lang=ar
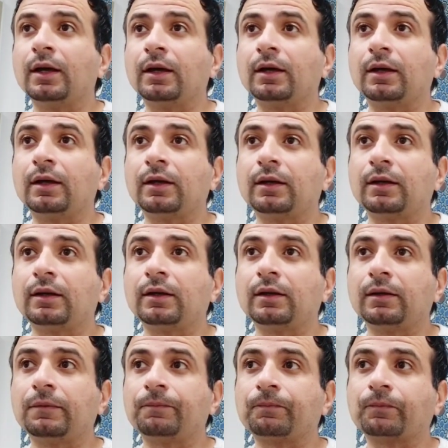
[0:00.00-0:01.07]

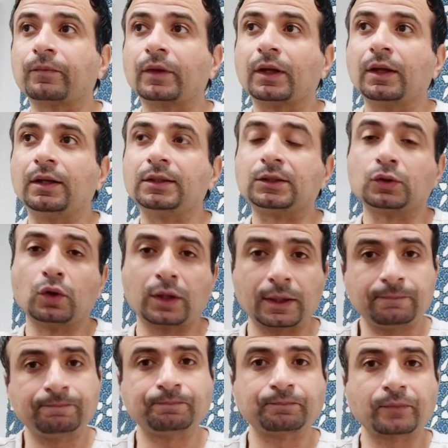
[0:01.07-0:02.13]
آه
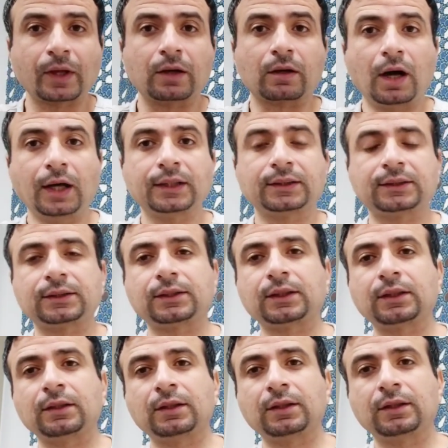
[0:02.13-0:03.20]
الزوجة راحت
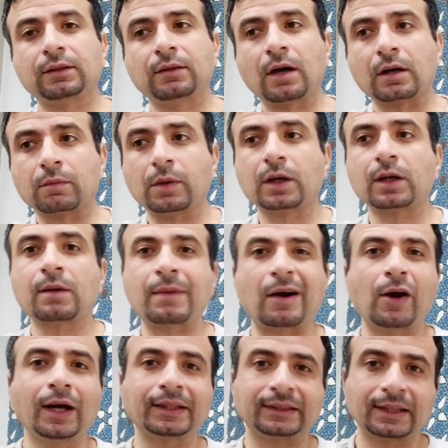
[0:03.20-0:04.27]
هربانه مع
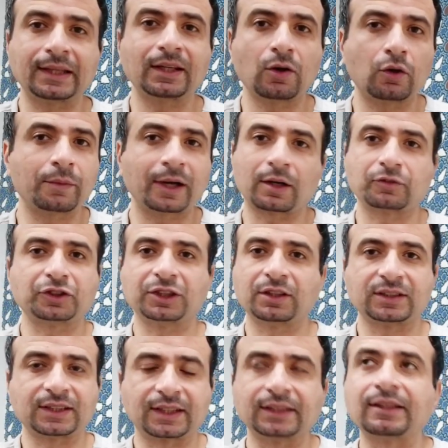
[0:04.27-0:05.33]
واحد تاني هو ما يعرفش
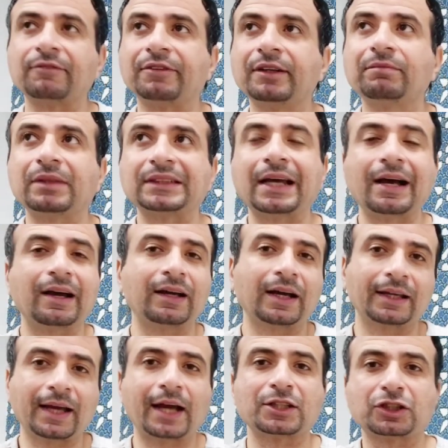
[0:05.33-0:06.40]
سكتها فين بس
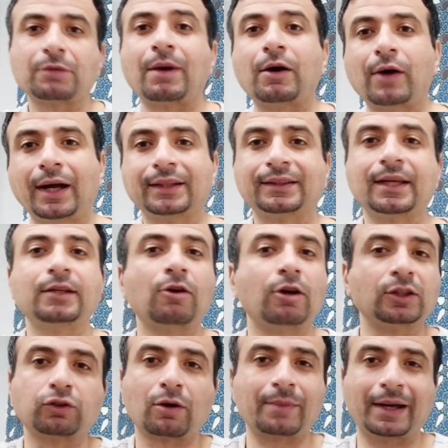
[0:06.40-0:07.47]
هي عايشه مع واحد تاني
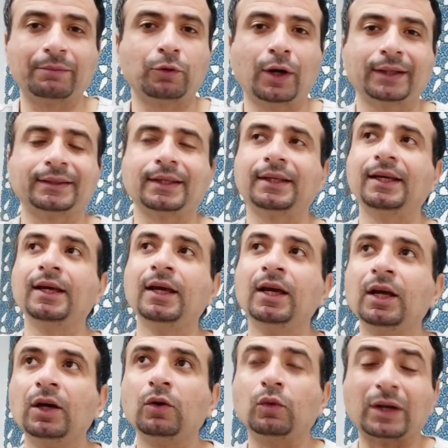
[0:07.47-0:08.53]
وقالت له انا بحب واحد تاني
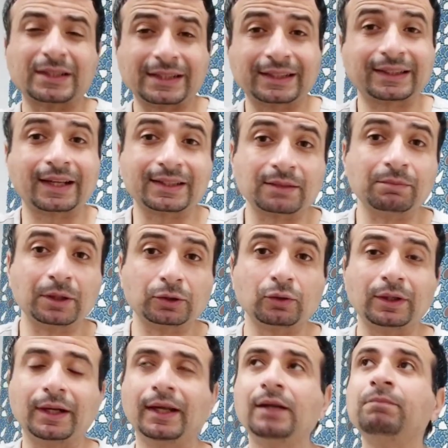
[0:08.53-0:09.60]
ولا زالت على ذمته
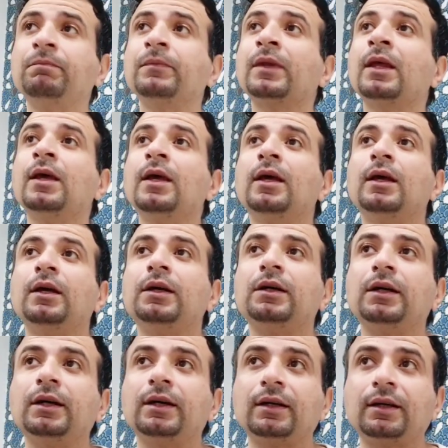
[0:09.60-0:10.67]
للعلم
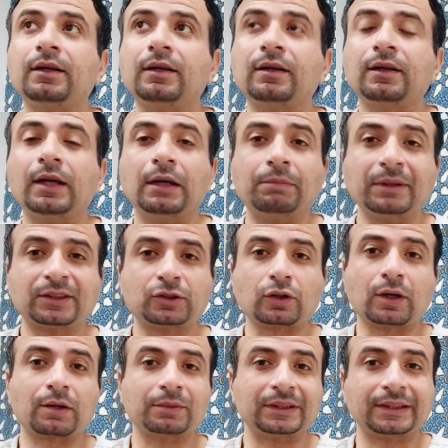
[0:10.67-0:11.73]
آه، البنت
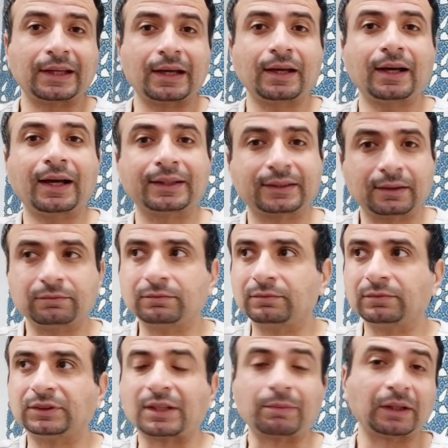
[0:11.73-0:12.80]
الصغيره بنتها حتى
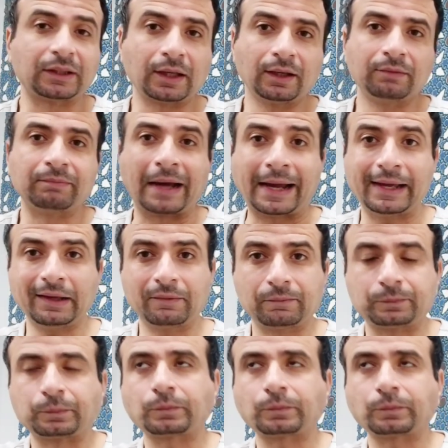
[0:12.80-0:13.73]
سابتها معاه